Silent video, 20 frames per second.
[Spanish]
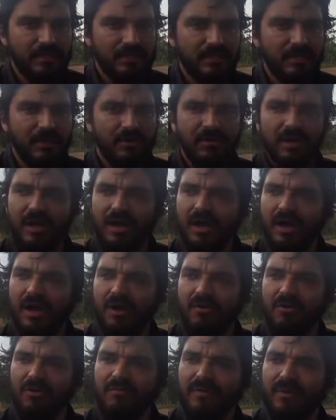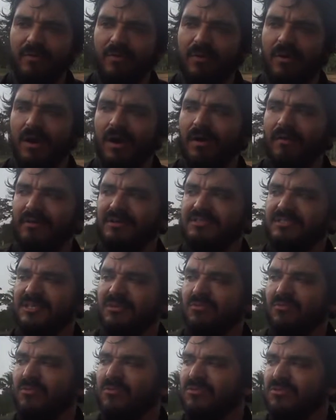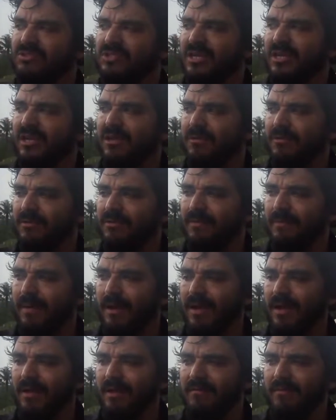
Así que ahora hoy vamos a avanzar unos 100 kilómetros más